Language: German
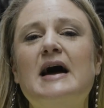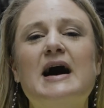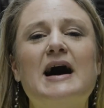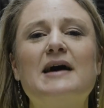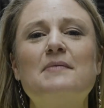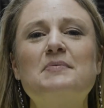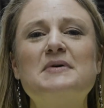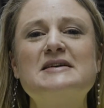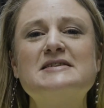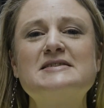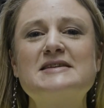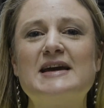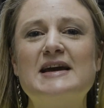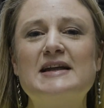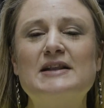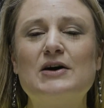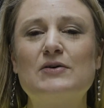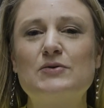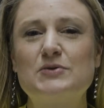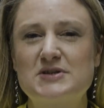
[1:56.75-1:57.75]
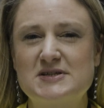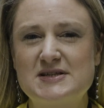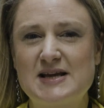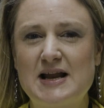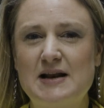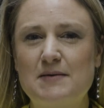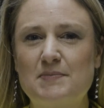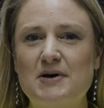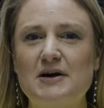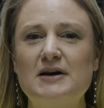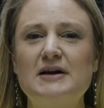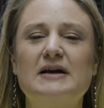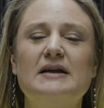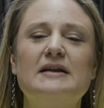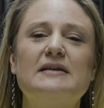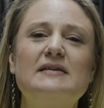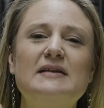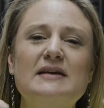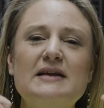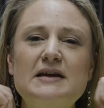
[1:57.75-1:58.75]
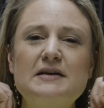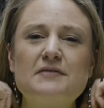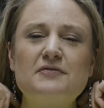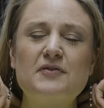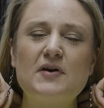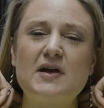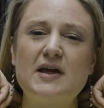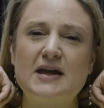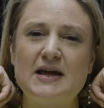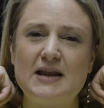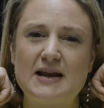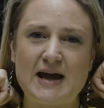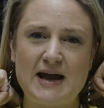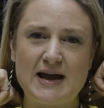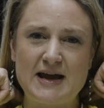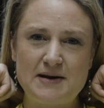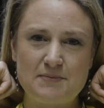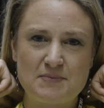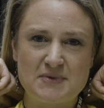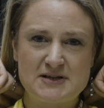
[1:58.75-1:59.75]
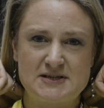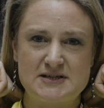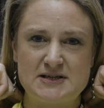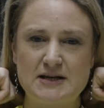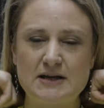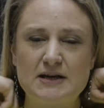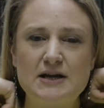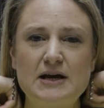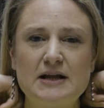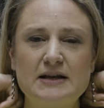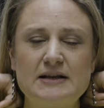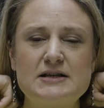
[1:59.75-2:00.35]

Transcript: Aber es geht auch selber tief hinein massieren,